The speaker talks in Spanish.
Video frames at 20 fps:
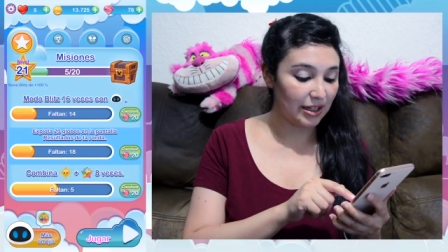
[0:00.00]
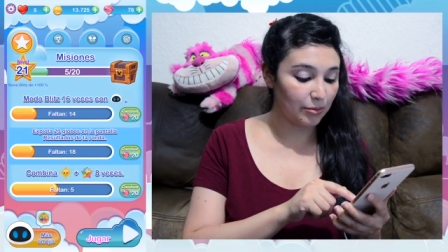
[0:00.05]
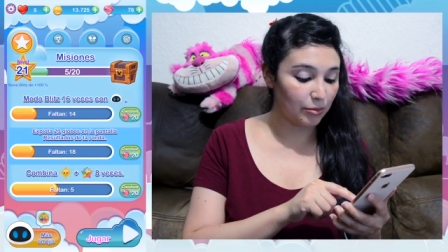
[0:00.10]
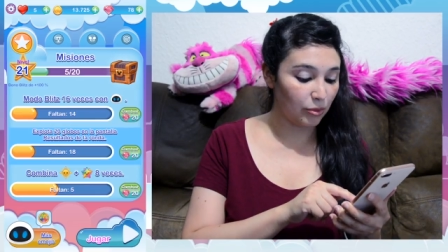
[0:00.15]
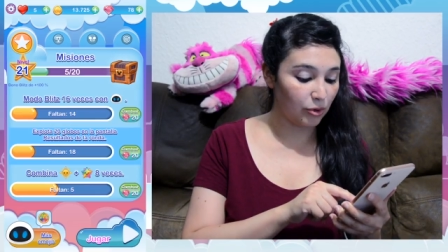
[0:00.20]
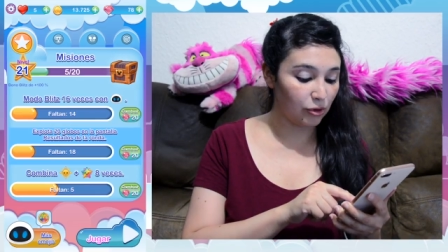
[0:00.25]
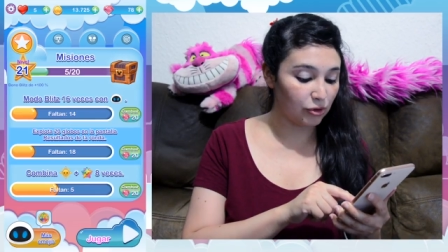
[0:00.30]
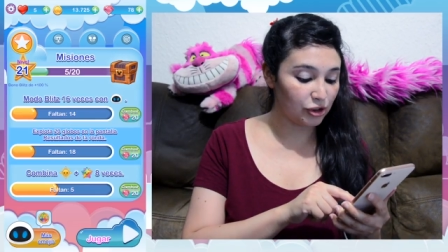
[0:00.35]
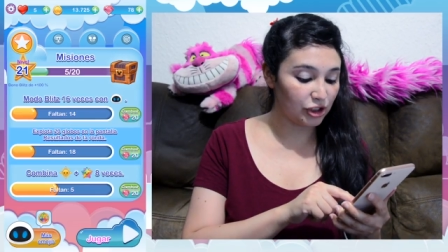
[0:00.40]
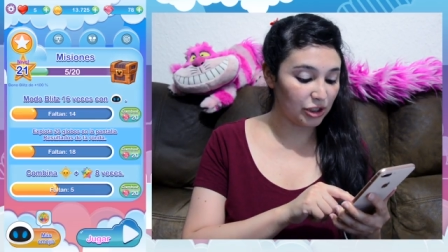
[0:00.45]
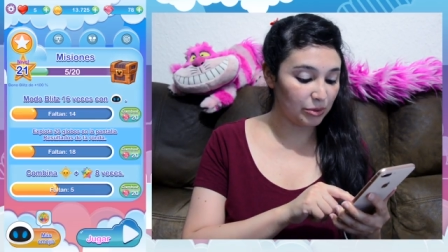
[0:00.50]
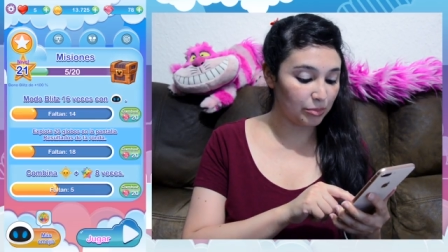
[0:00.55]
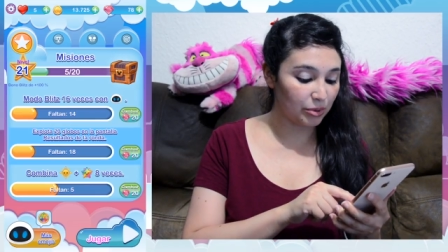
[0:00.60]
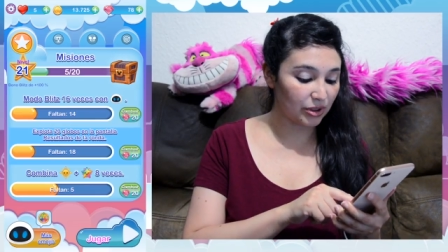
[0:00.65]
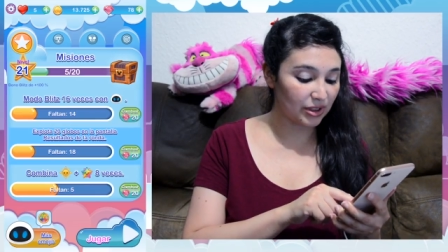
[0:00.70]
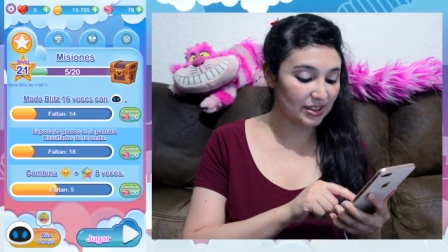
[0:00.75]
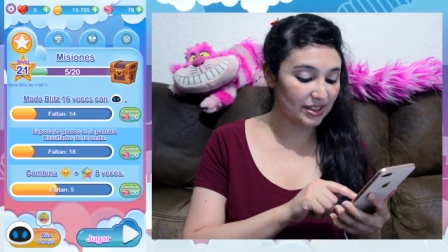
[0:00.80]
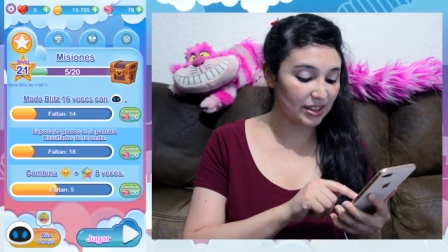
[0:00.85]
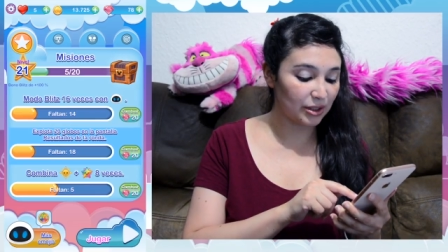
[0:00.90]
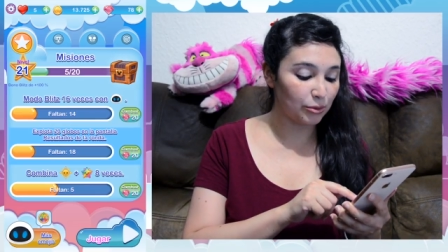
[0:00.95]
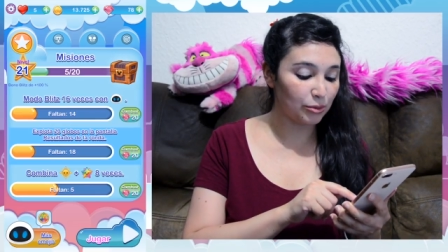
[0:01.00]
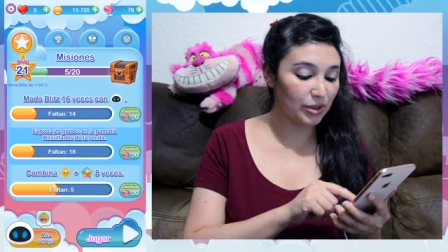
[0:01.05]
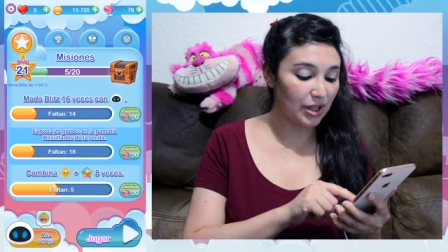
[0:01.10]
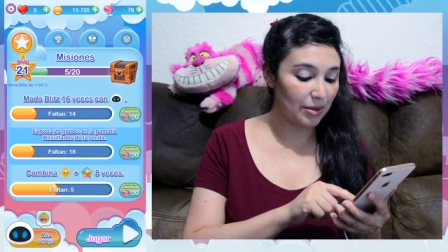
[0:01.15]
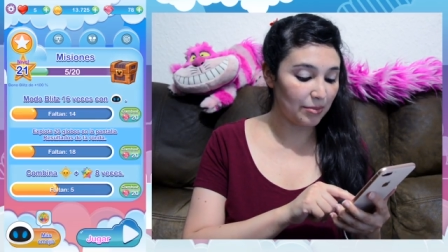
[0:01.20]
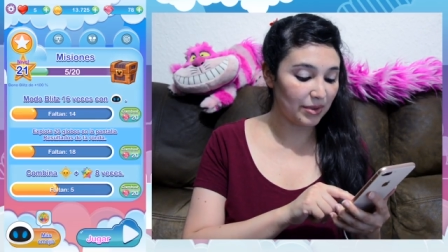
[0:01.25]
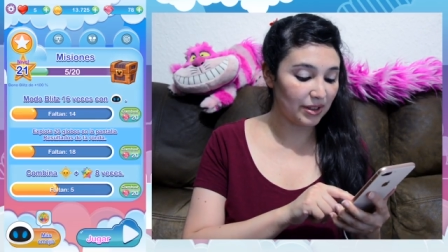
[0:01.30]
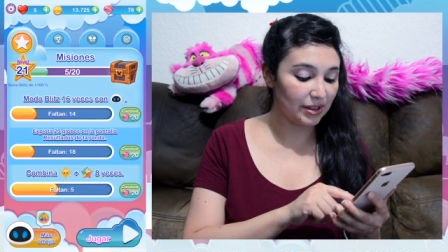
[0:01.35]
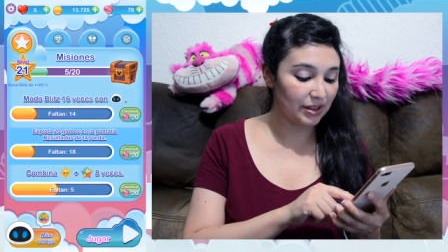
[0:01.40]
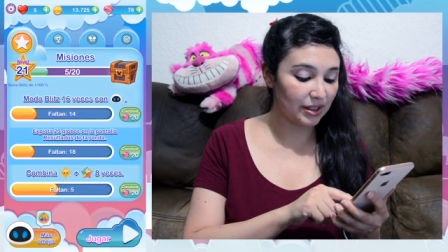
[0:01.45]
emoji porque
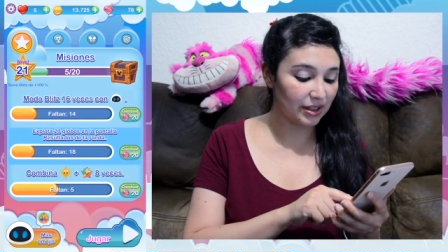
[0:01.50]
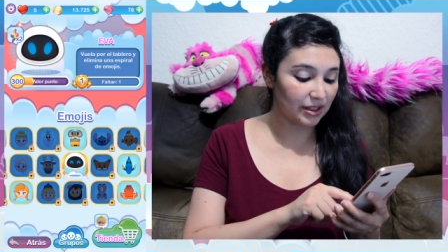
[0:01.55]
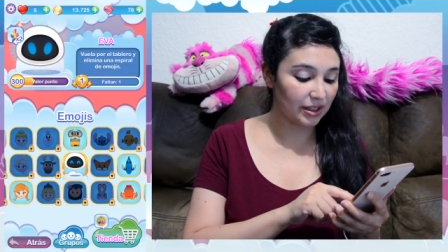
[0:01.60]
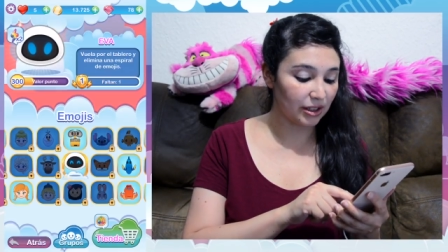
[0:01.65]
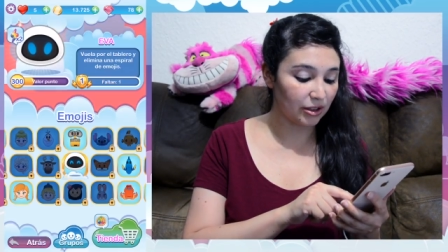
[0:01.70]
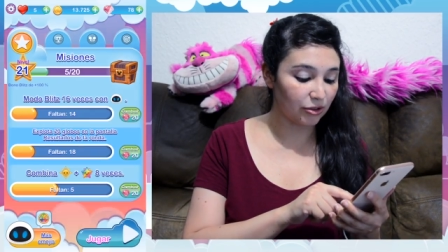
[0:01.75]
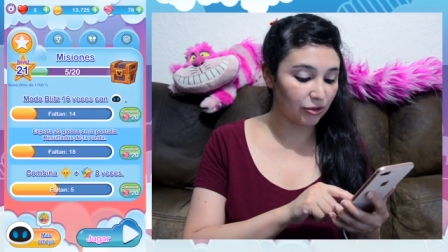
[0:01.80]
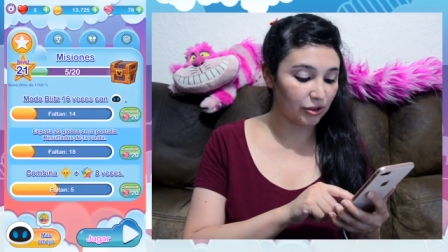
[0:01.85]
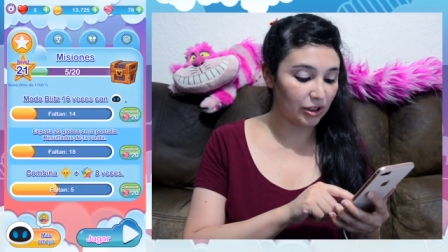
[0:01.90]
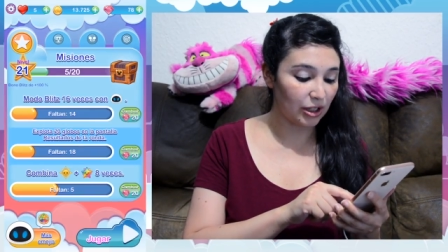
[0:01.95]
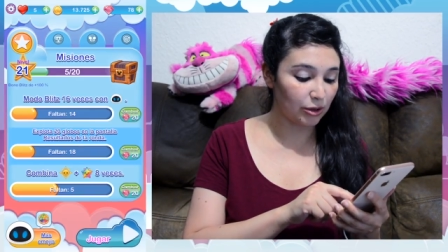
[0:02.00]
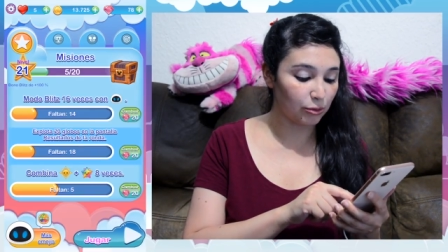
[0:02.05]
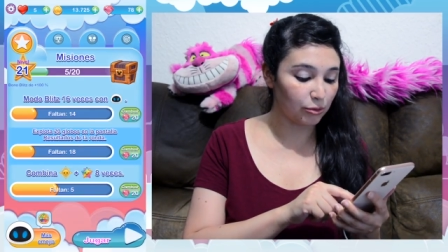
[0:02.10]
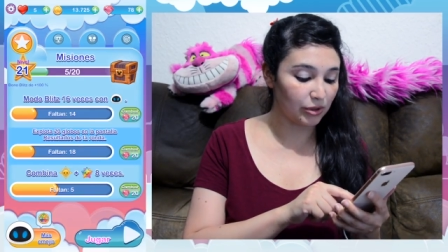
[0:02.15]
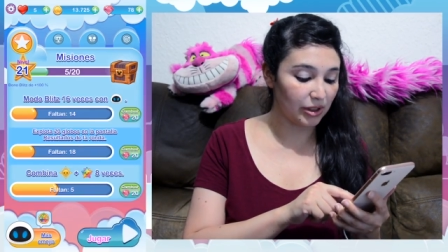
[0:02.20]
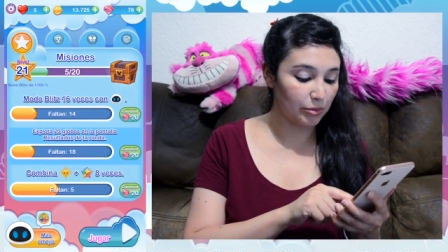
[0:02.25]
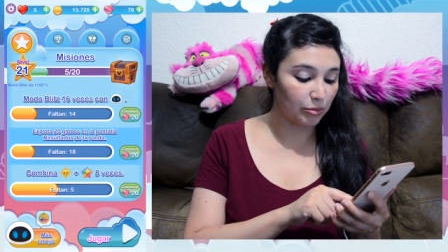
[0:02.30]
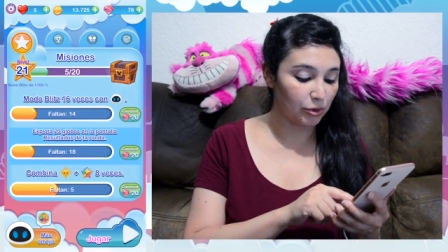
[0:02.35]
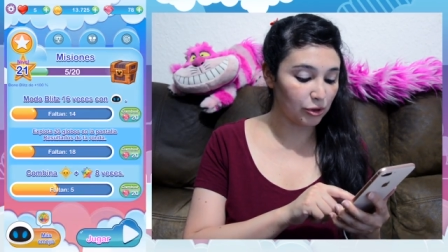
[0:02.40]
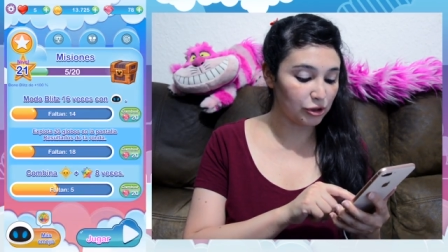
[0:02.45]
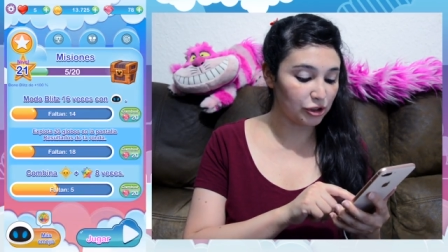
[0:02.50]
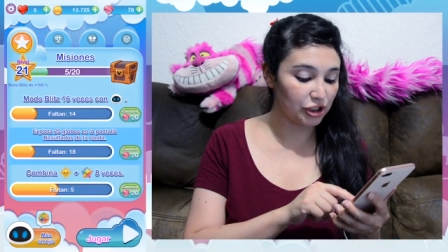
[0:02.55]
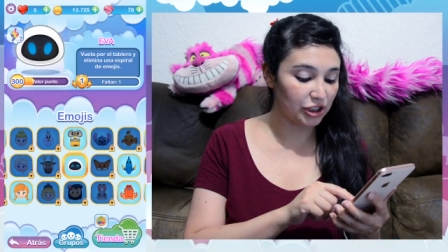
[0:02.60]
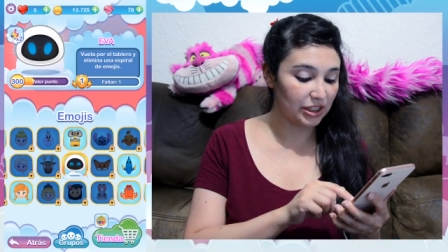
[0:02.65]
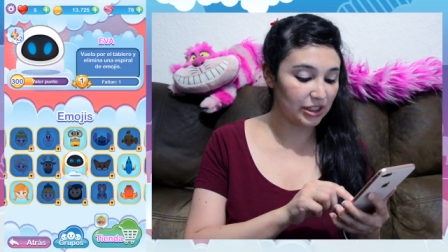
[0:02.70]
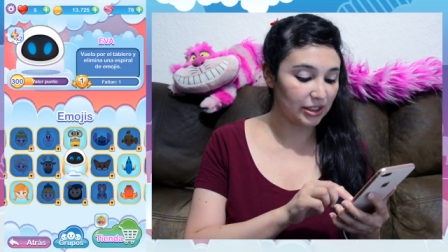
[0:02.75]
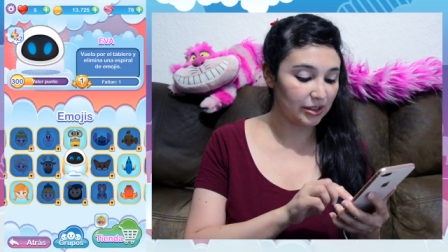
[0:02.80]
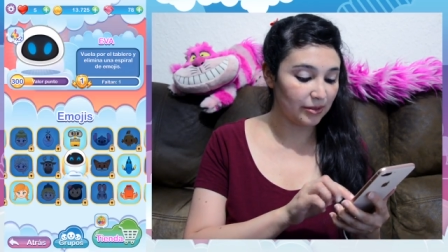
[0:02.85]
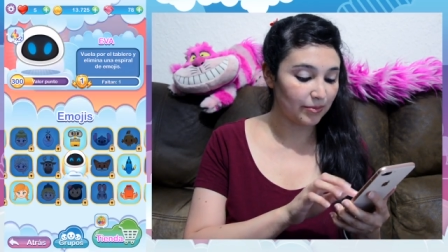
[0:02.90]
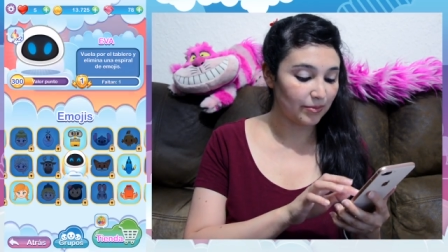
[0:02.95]
seguramente que con algún
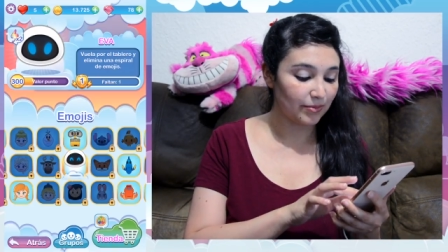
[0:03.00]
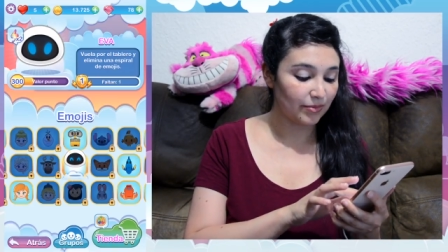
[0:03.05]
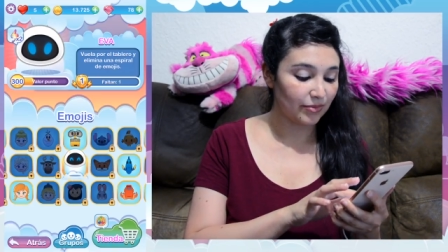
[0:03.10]
emoji